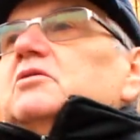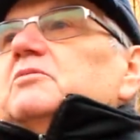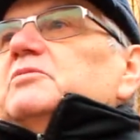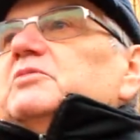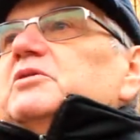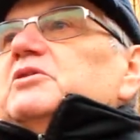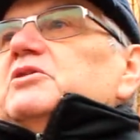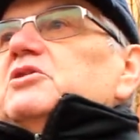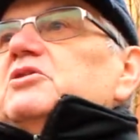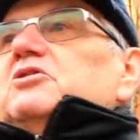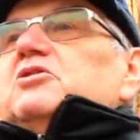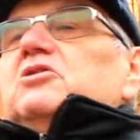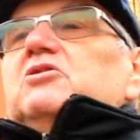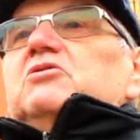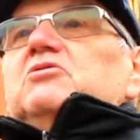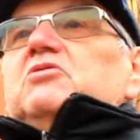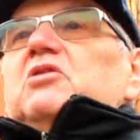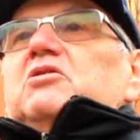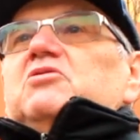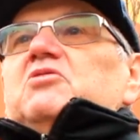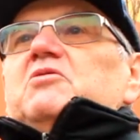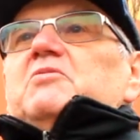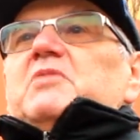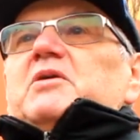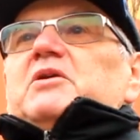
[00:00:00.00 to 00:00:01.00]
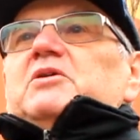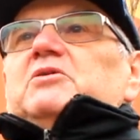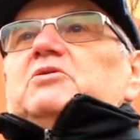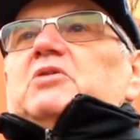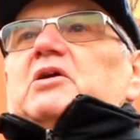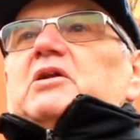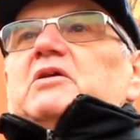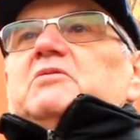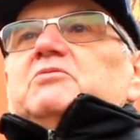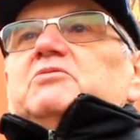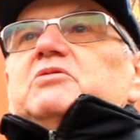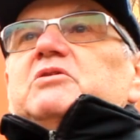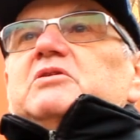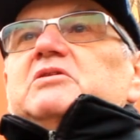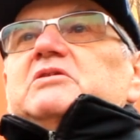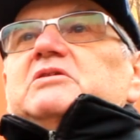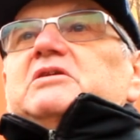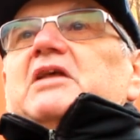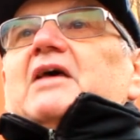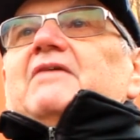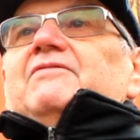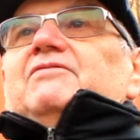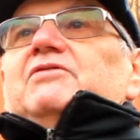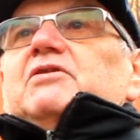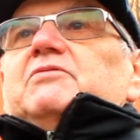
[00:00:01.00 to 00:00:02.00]
to przecież on już emerytorem to
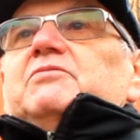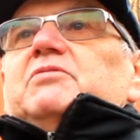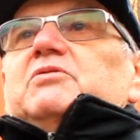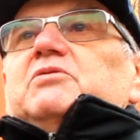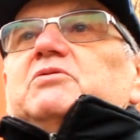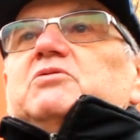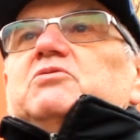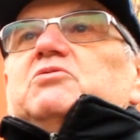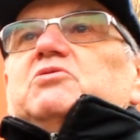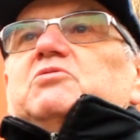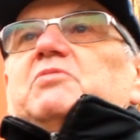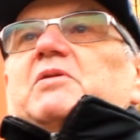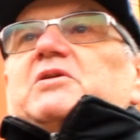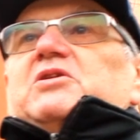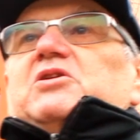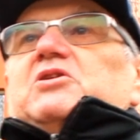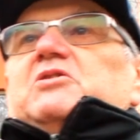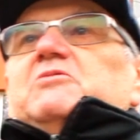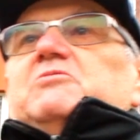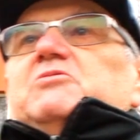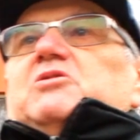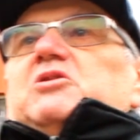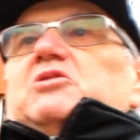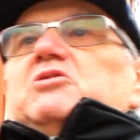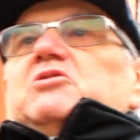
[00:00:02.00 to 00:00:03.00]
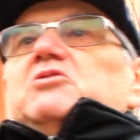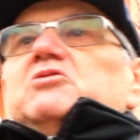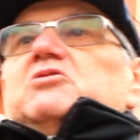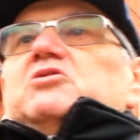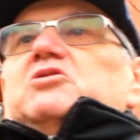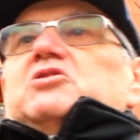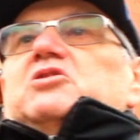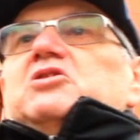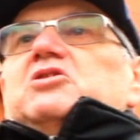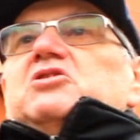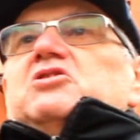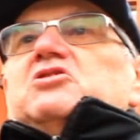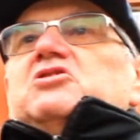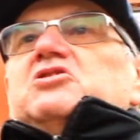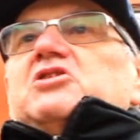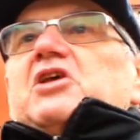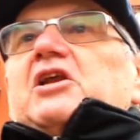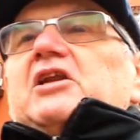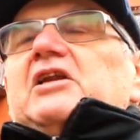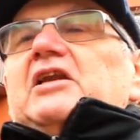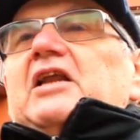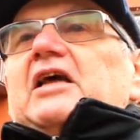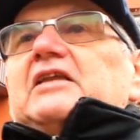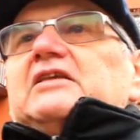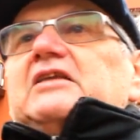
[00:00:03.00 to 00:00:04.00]
jest dawno, bo już ma 73 czy
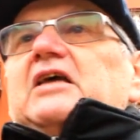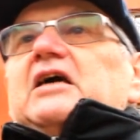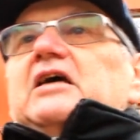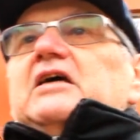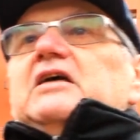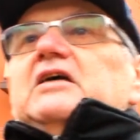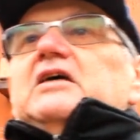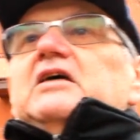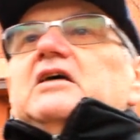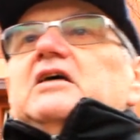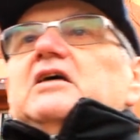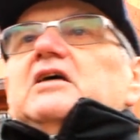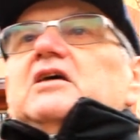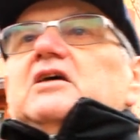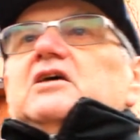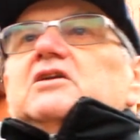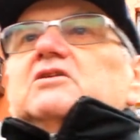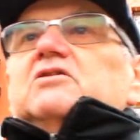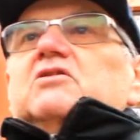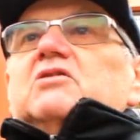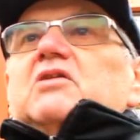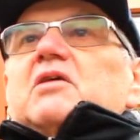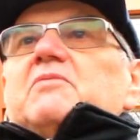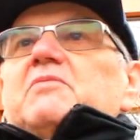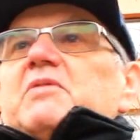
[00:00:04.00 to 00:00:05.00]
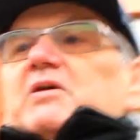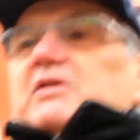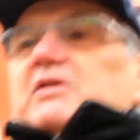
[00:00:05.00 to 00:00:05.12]
4 lata. To on